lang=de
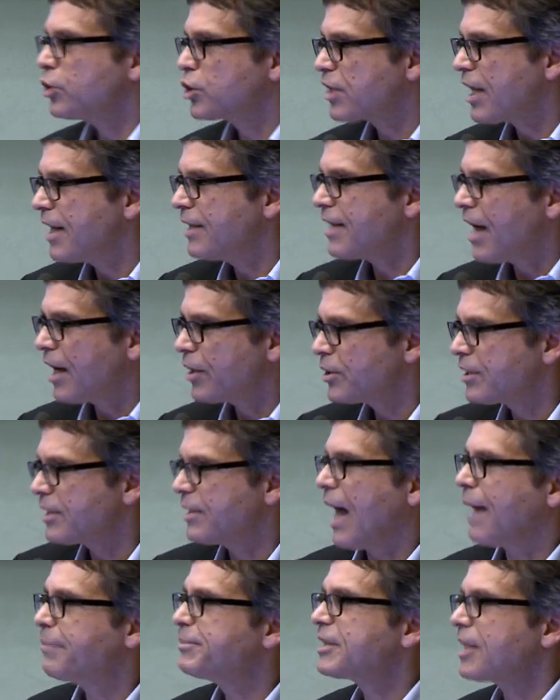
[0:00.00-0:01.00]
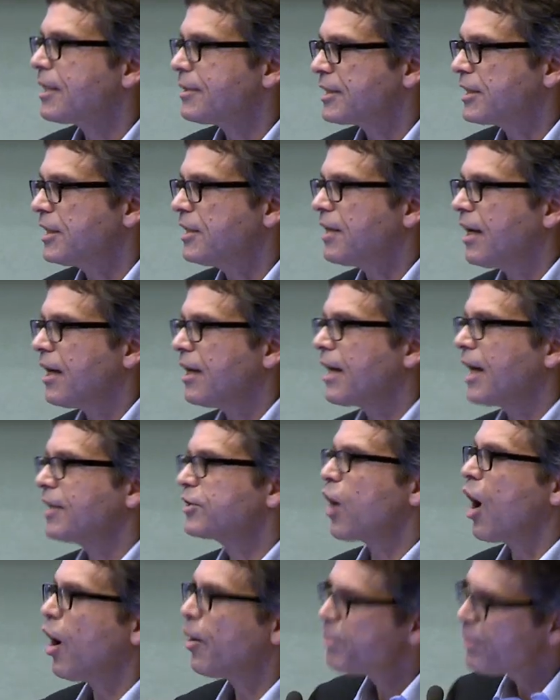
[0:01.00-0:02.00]
und stellen dadurch den Abseits sicher.
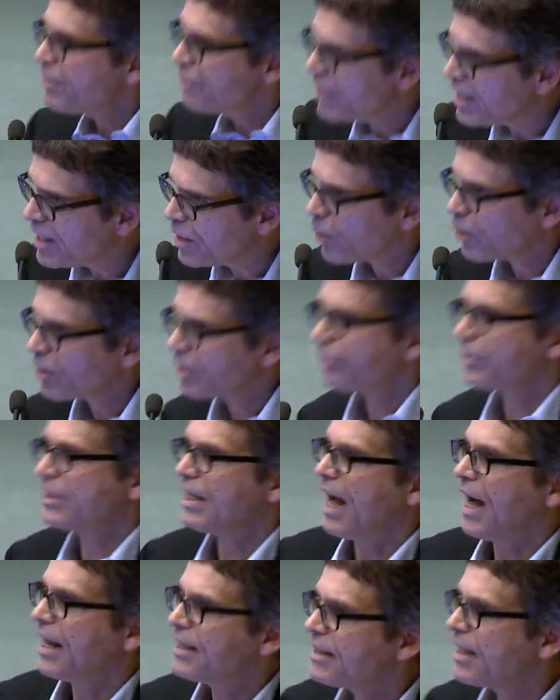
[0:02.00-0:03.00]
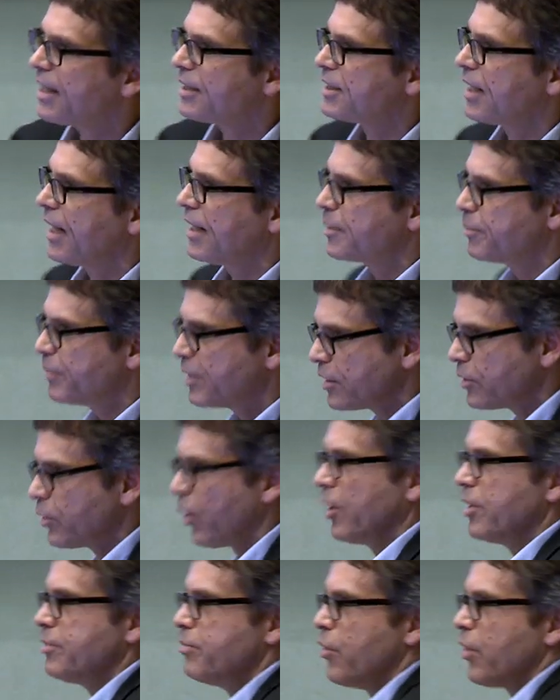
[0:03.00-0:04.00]
Also auch Bewegungen von der anderen Seite mit den
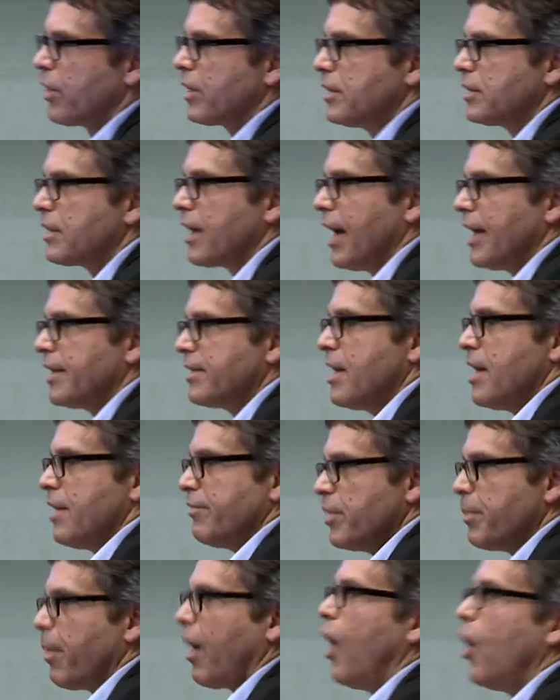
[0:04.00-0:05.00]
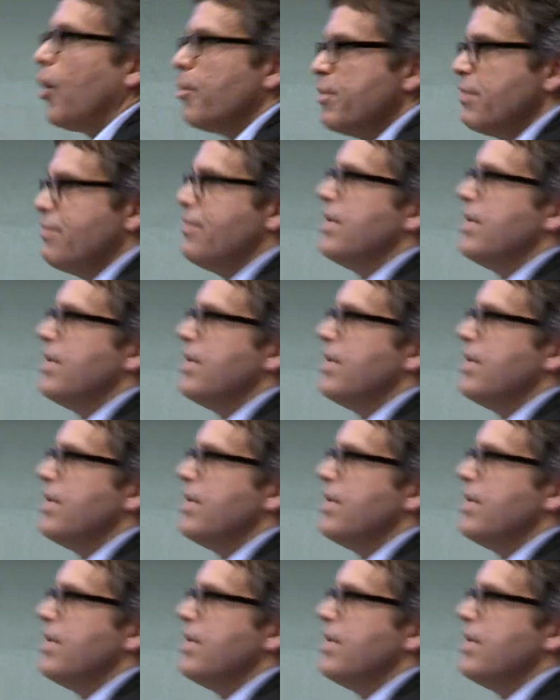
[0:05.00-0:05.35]
neuen Möglichkeiten. Wir brauchen